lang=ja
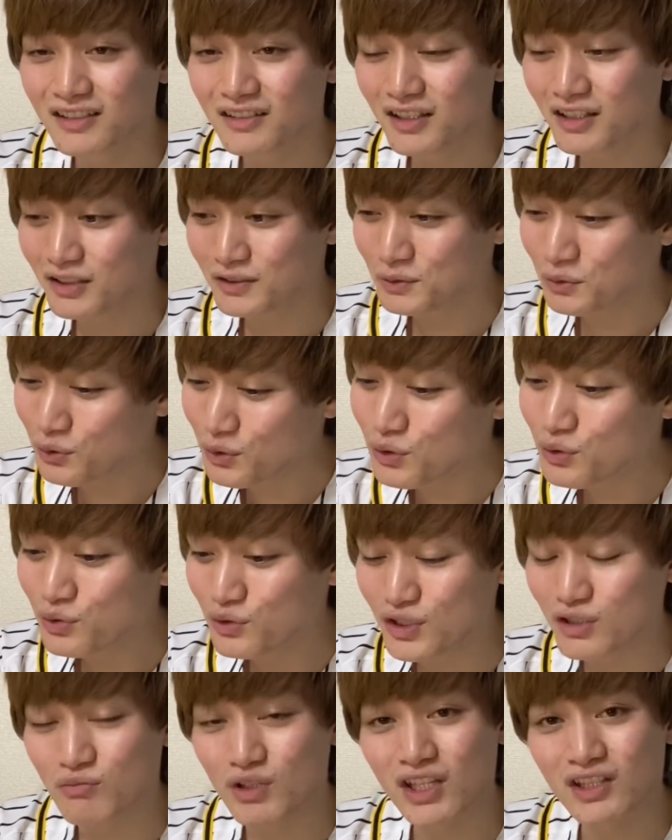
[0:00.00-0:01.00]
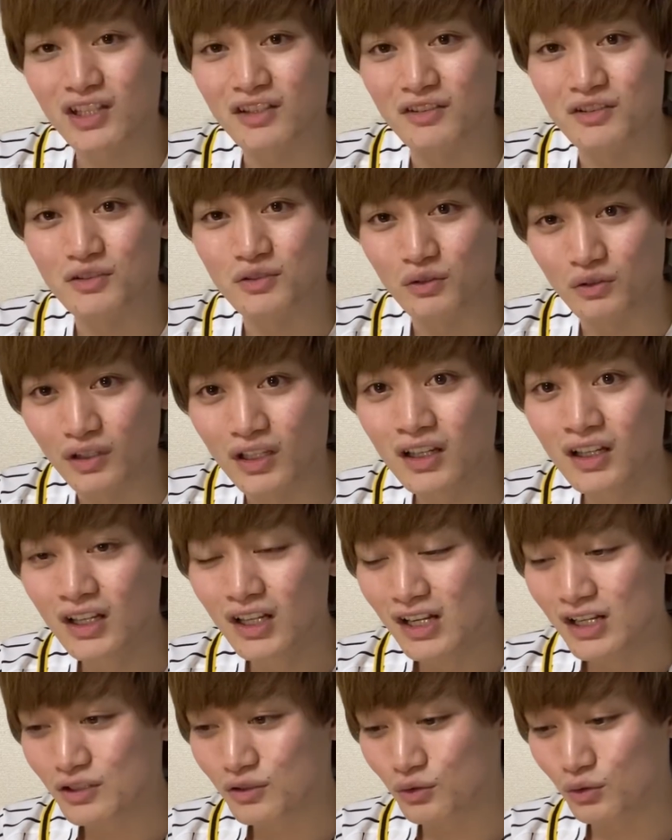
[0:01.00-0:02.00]
なんかそういう風に見えたんですよね。
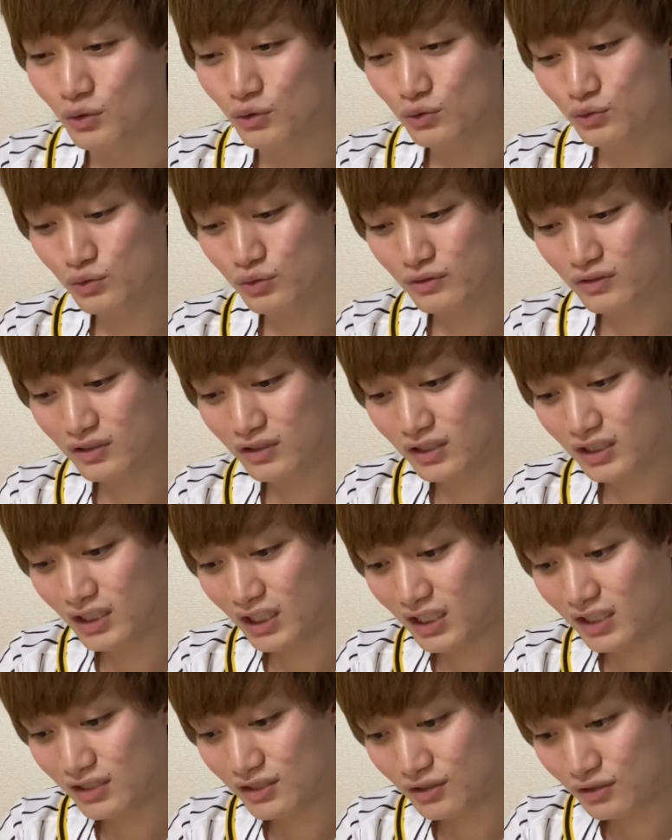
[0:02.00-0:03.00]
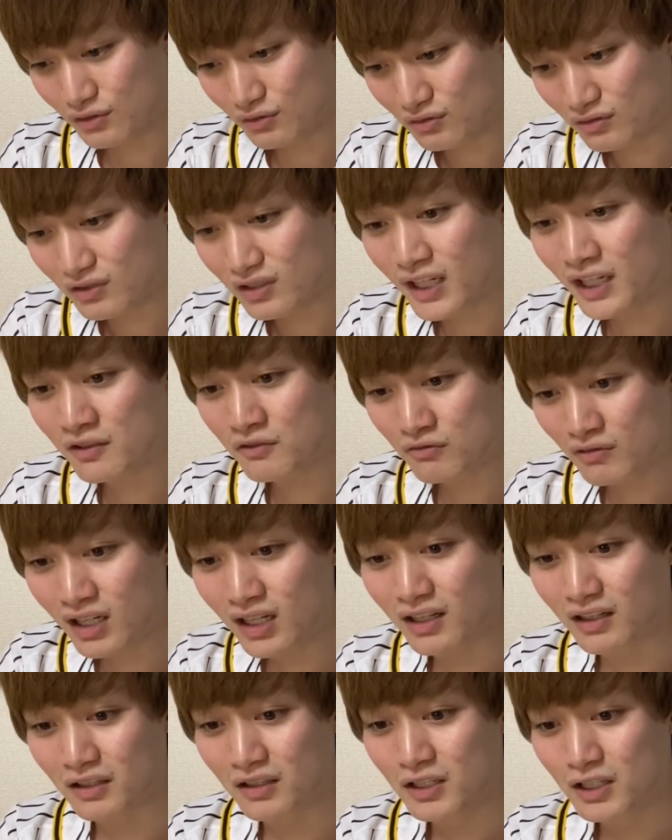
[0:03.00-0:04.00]
その、打っった瞬間
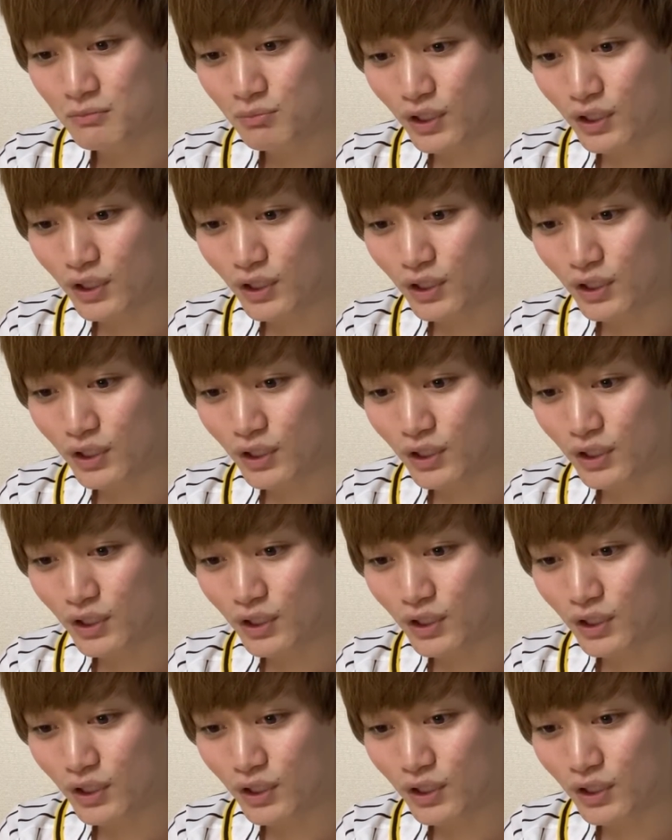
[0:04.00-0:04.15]
は、